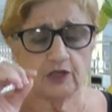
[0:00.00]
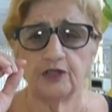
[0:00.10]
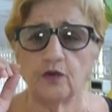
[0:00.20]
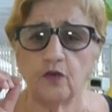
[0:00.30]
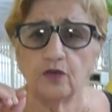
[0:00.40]

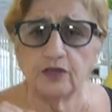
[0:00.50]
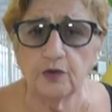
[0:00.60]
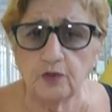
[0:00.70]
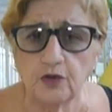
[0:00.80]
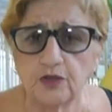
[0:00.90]
de
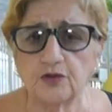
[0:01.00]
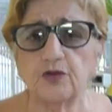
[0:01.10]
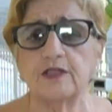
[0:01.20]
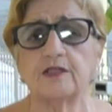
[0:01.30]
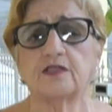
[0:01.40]

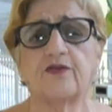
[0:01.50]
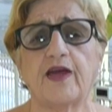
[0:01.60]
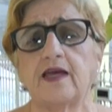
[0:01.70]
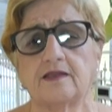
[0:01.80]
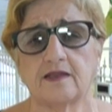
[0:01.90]
contribuições
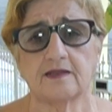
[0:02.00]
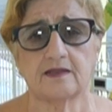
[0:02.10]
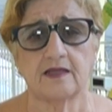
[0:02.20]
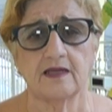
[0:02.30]
feitas,